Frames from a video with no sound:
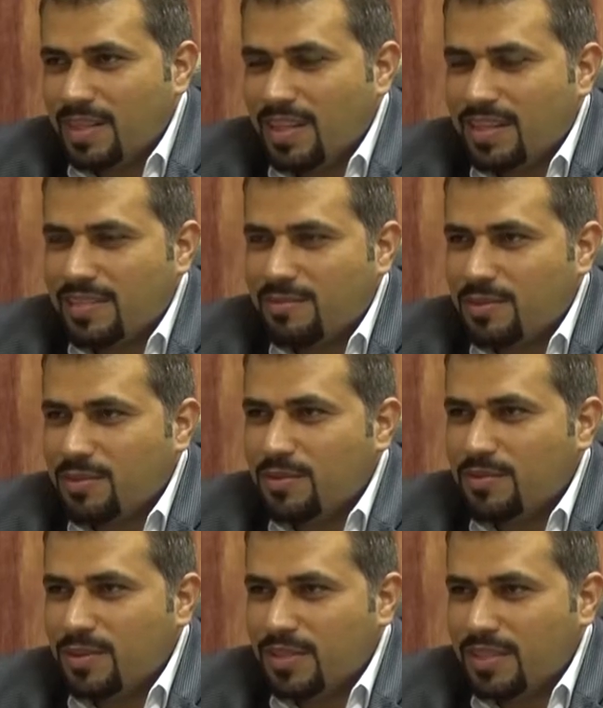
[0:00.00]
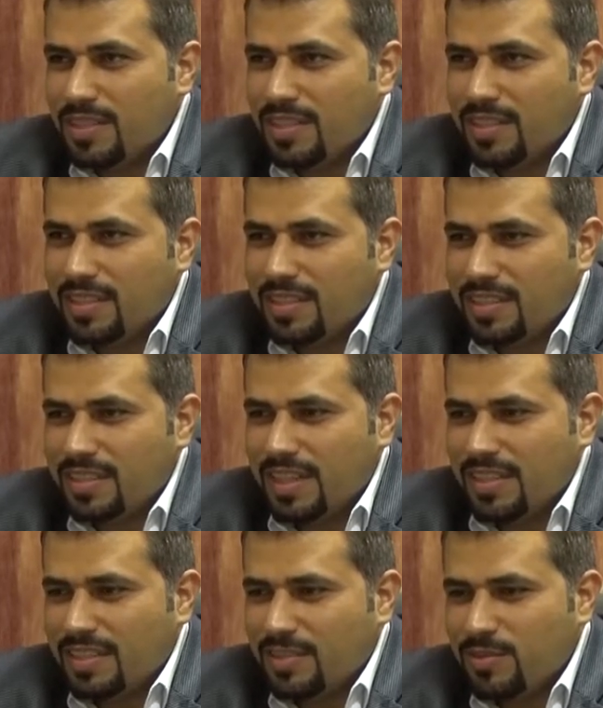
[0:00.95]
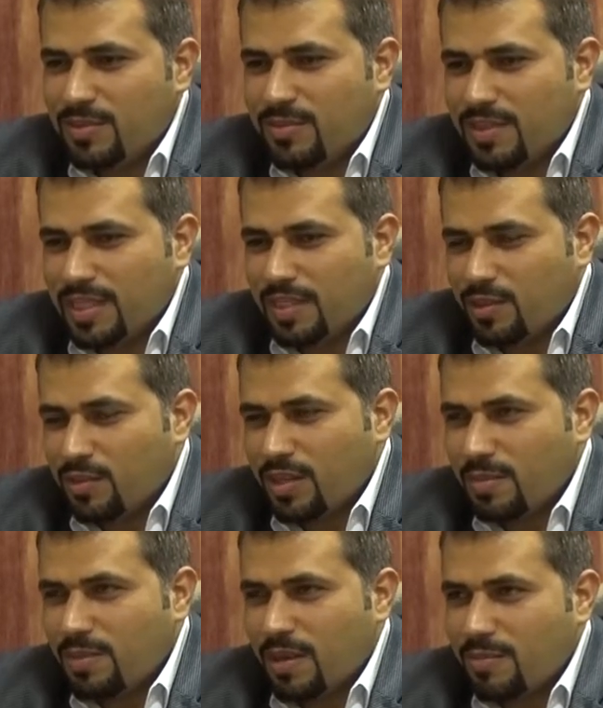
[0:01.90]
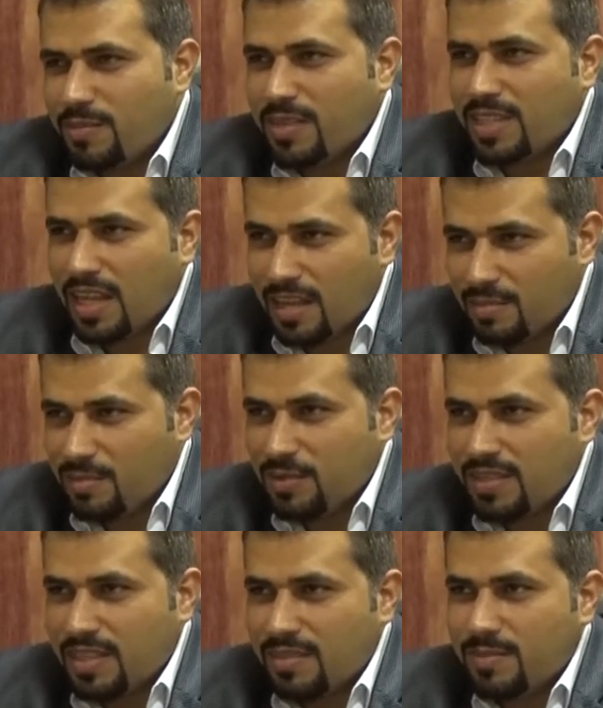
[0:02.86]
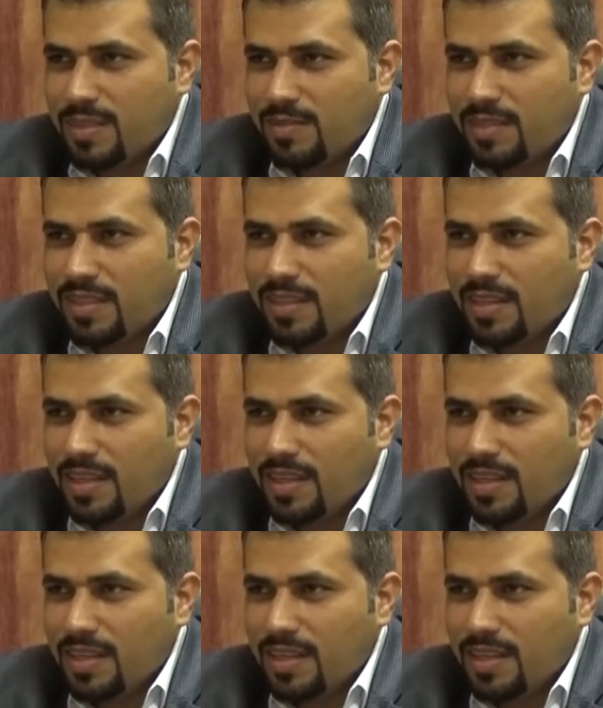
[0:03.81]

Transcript: لازم يكون فوق آه، يعني يكون عنده خبره بالمجال اللي بده يستثمر فيه